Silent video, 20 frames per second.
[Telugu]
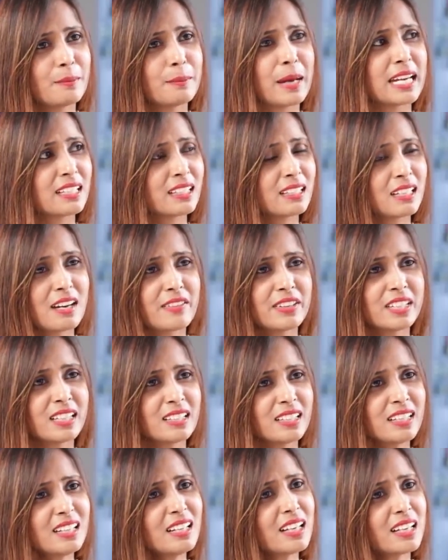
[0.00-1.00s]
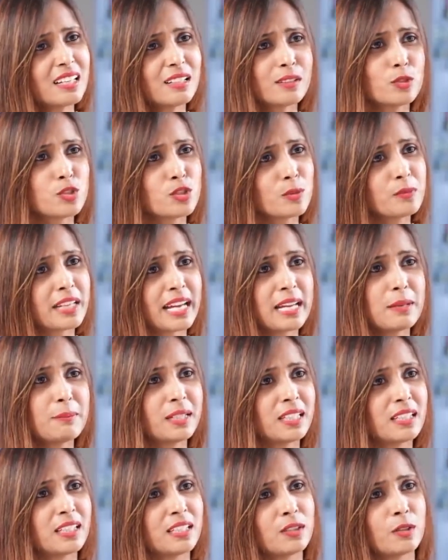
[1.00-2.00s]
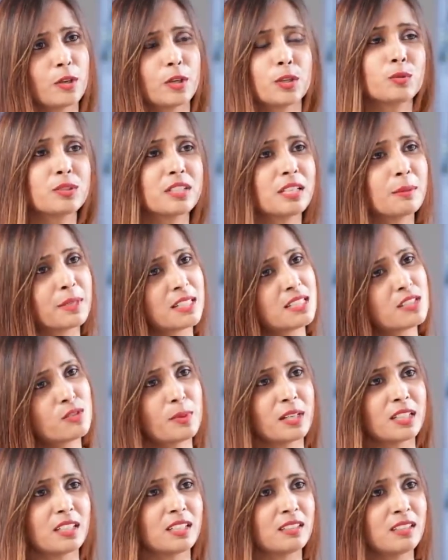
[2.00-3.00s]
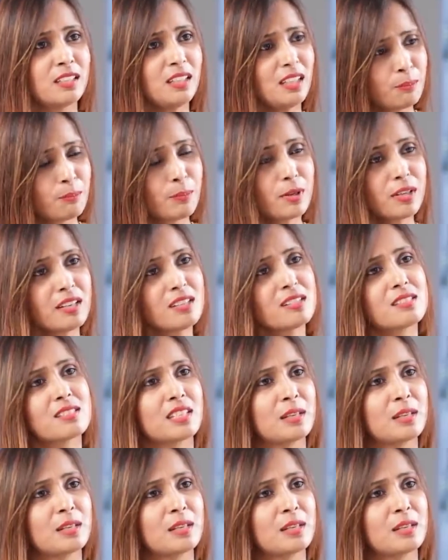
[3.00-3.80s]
బయటకు రావడానికి నాకు కొంచెం టైం పట్టింది ఒక టూ త్రీ మంత్స్ పట్టింది ఇప్పుడు నేను